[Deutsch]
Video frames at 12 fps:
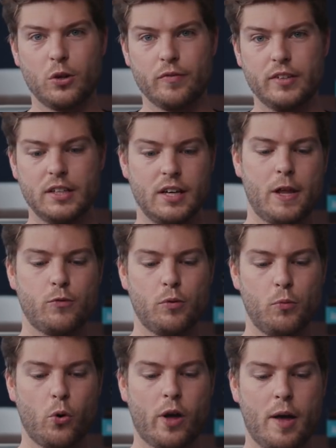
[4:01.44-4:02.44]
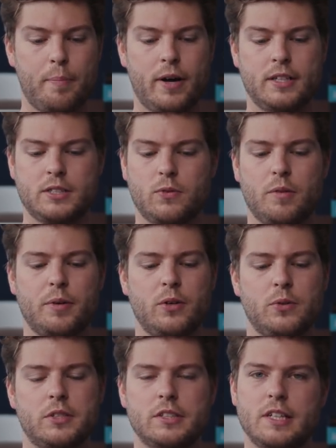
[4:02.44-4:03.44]
irgendwie dann vom Look her passt. Oder
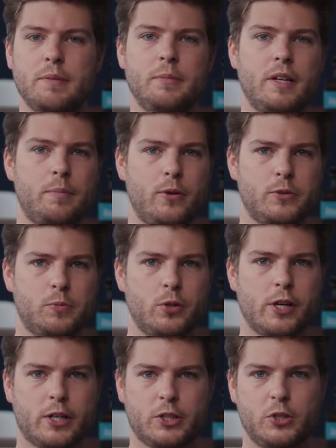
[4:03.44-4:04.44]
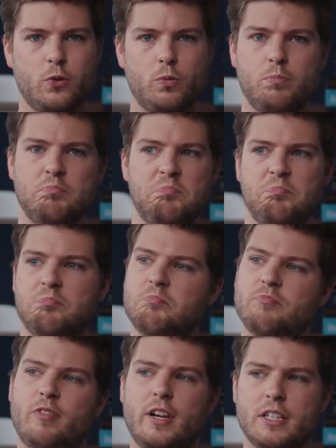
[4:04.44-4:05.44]
man nutzt es eben in der Post-Production, um
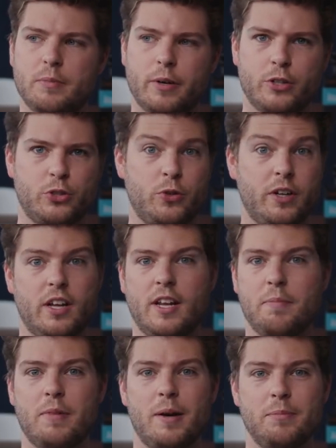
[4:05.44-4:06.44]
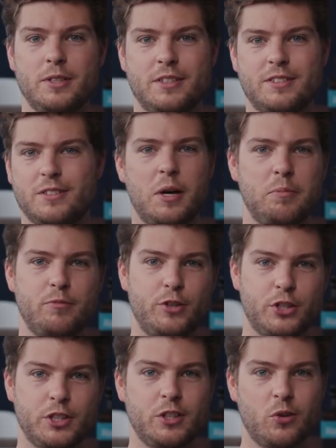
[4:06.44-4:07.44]
vielleicht einem Regisseur, der neben einem sitzt, ähm,
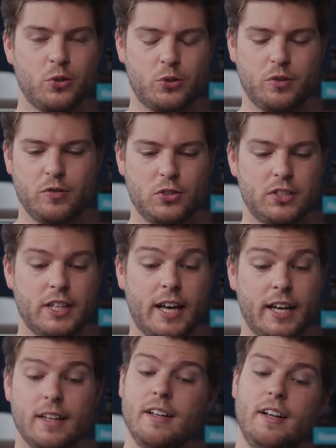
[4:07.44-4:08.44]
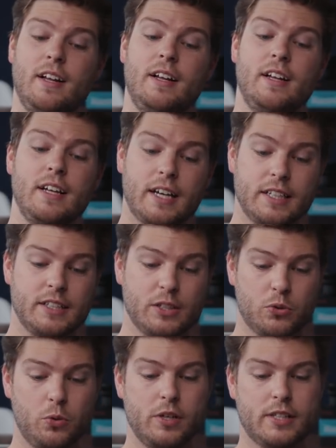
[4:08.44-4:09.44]
verschiedene Looks irgendwie zu zeigen.
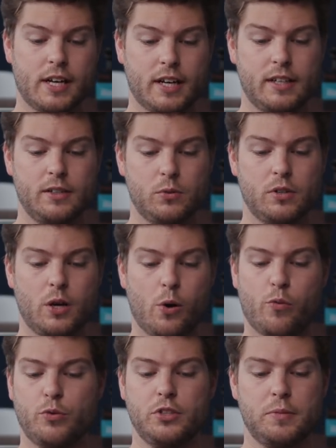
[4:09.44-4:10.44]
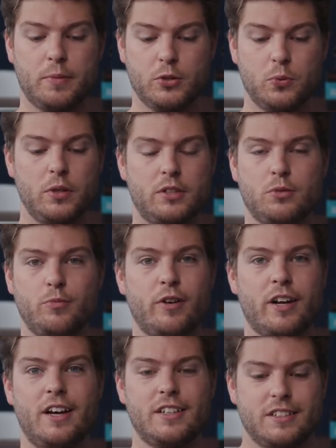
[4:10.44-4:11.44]
Richtig coole Sache und auch für sich persönlich zum
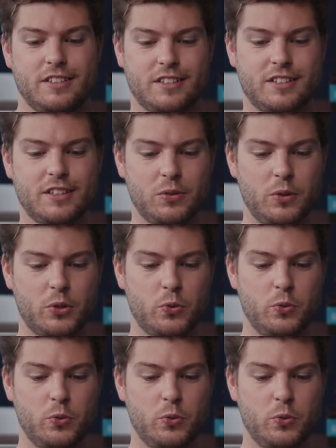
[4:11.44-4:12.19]
Vergleichen ist das natürlich